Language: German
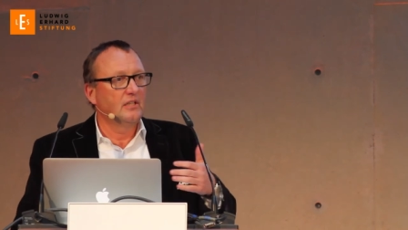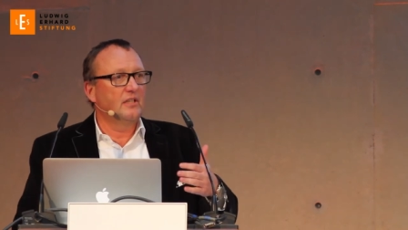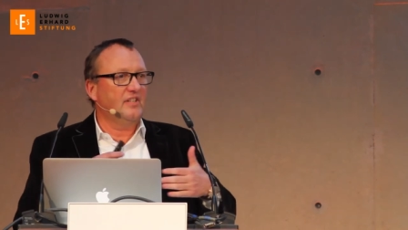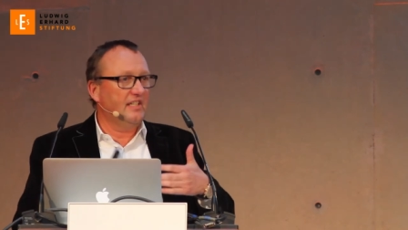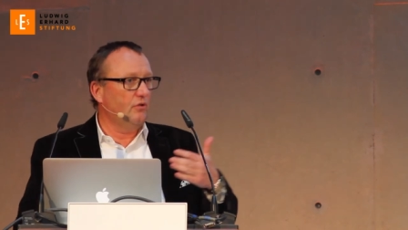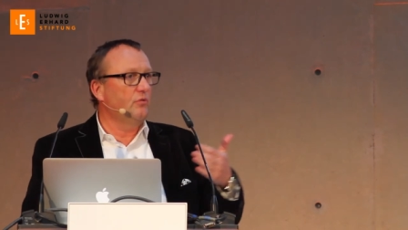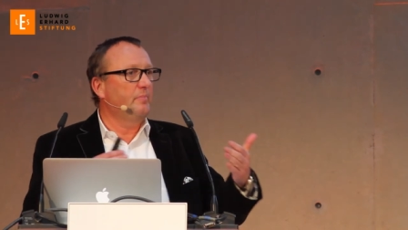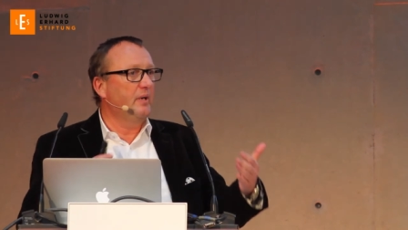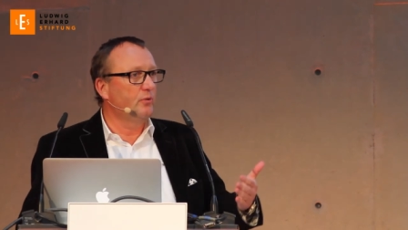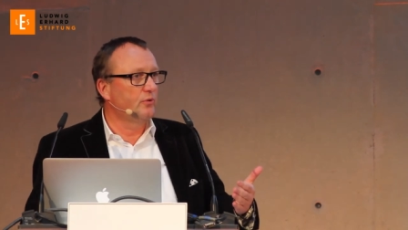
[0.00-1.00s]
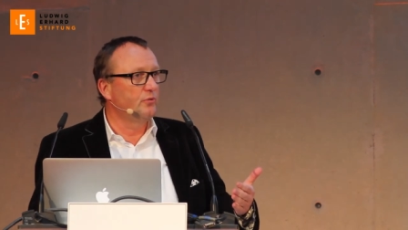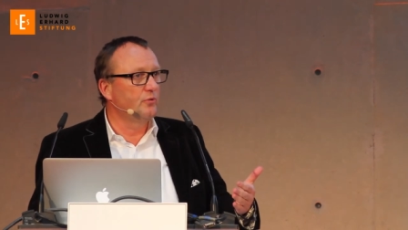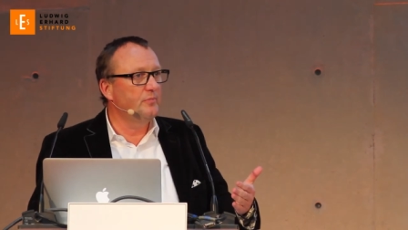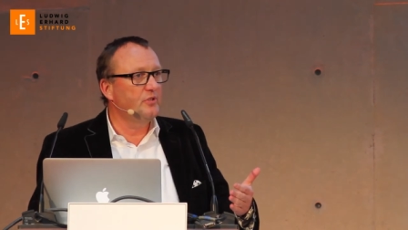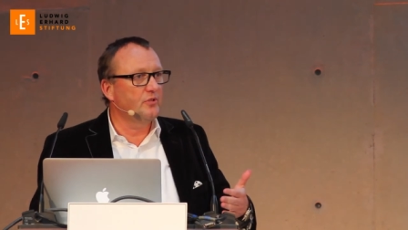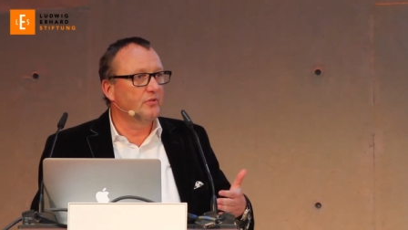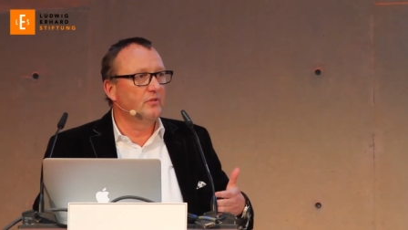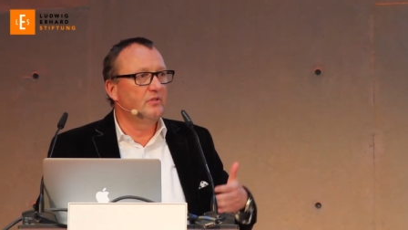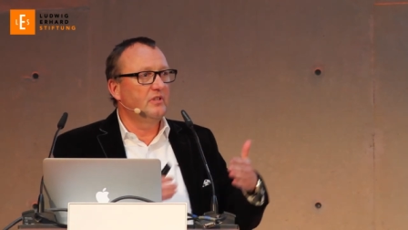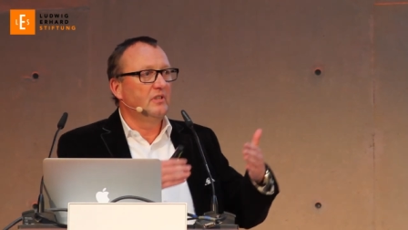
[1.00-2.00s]
Das hat auch ein paar ökonomische
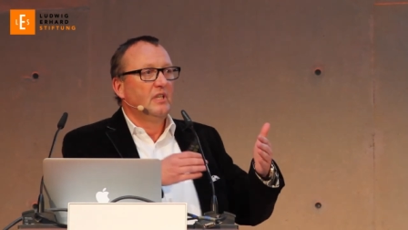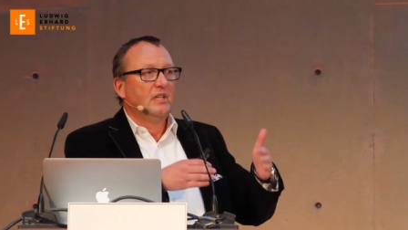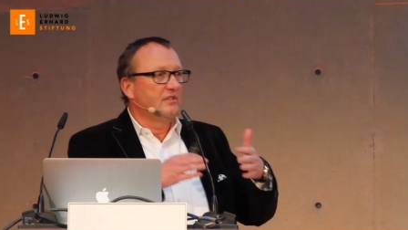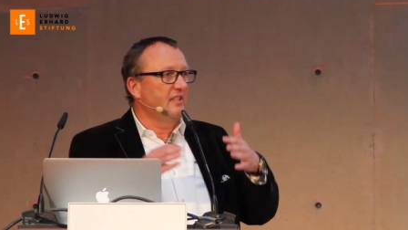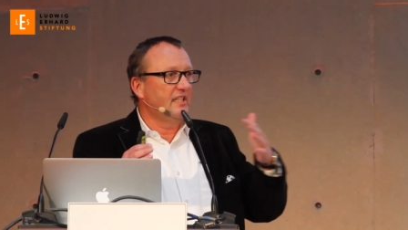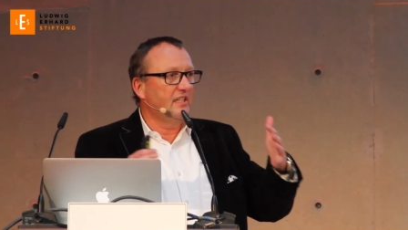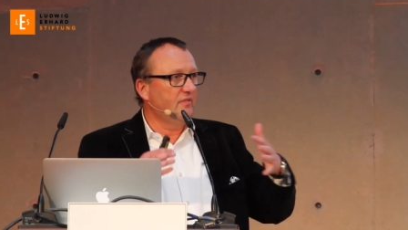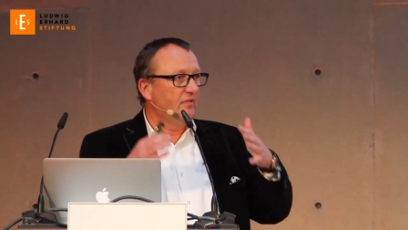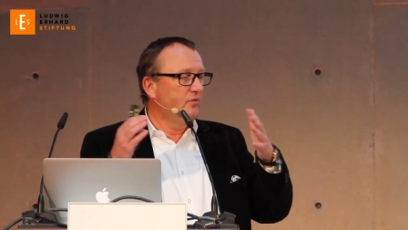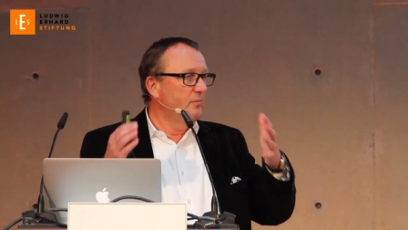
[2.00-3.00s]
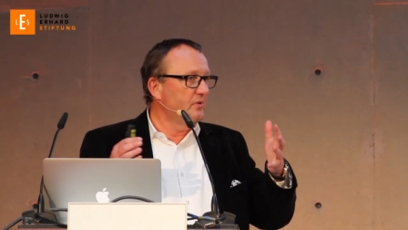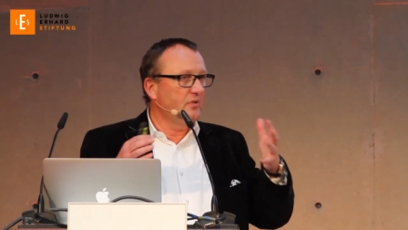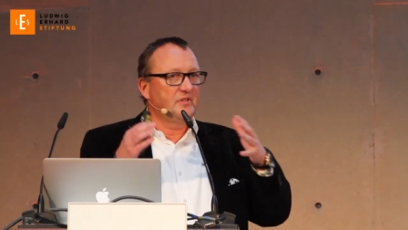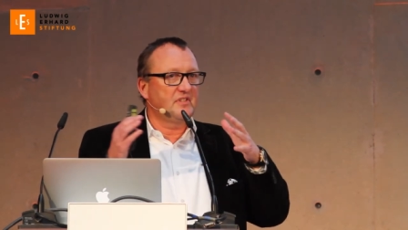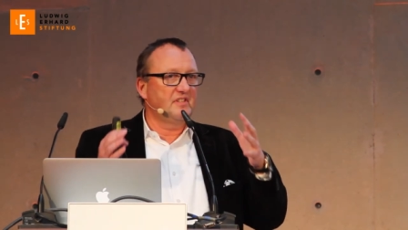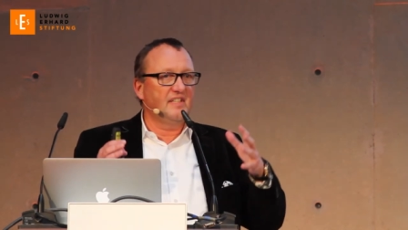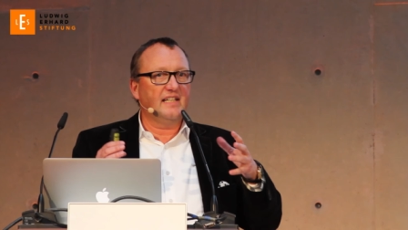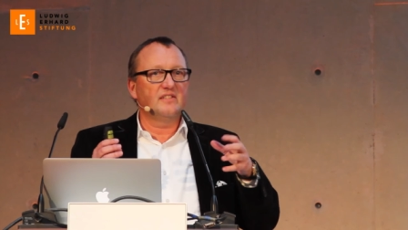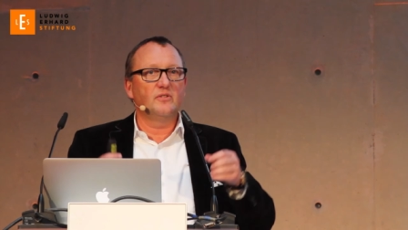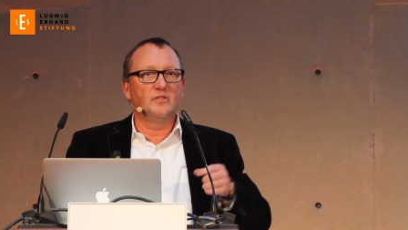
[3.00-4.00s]
Gründe. Seit etwa 95,
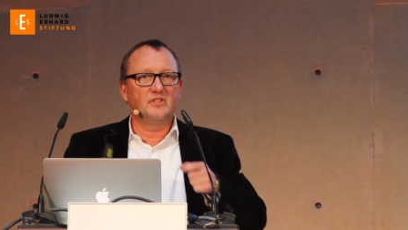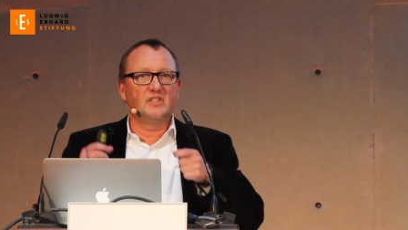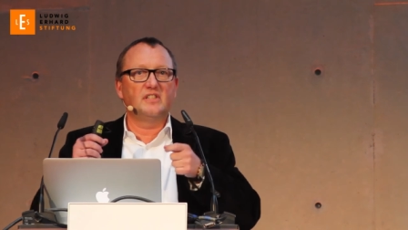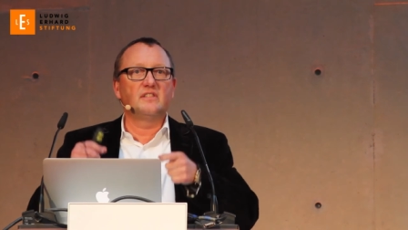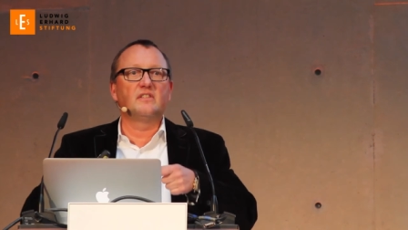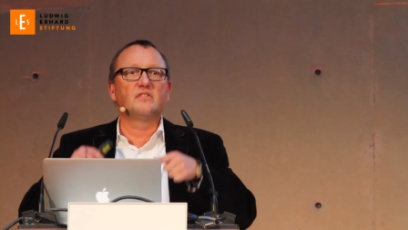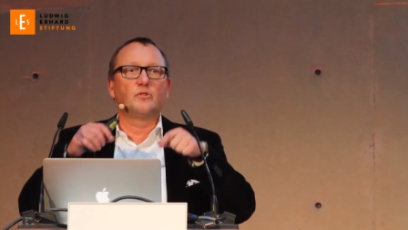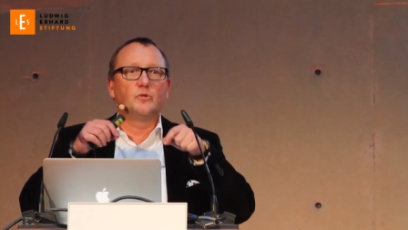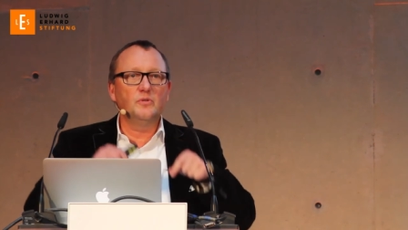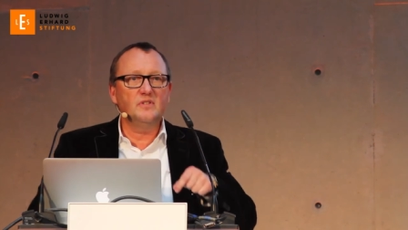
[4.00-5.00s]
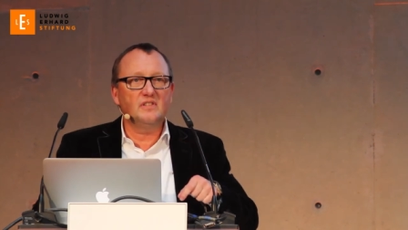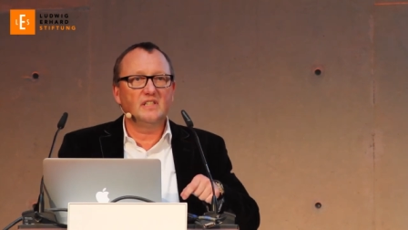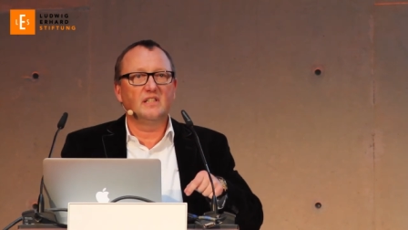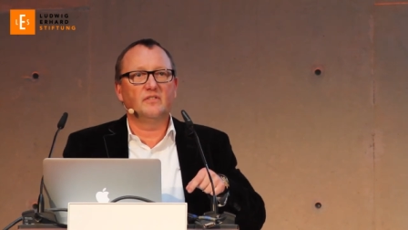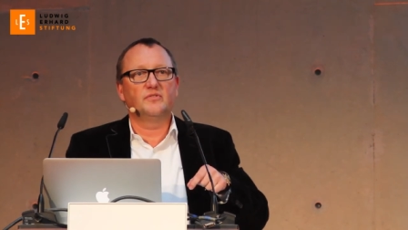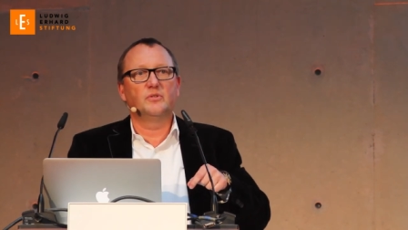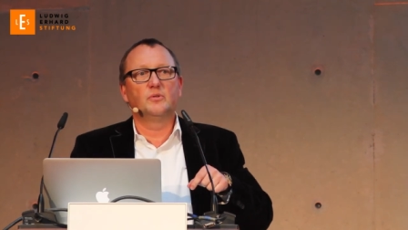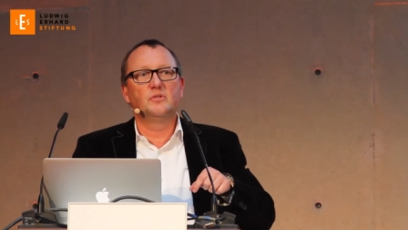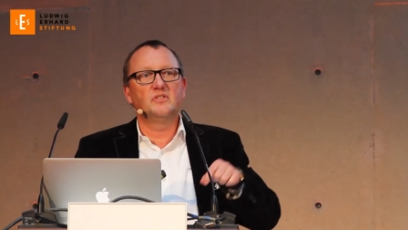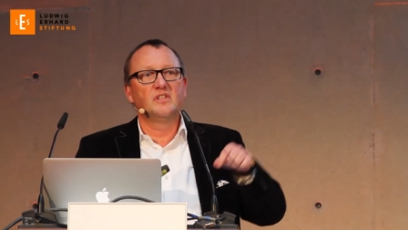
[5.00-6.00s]
96 ist es günstiger für
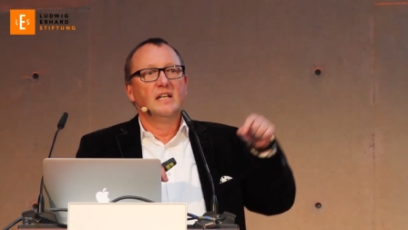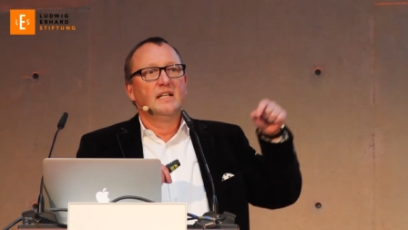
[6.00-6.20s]
uns,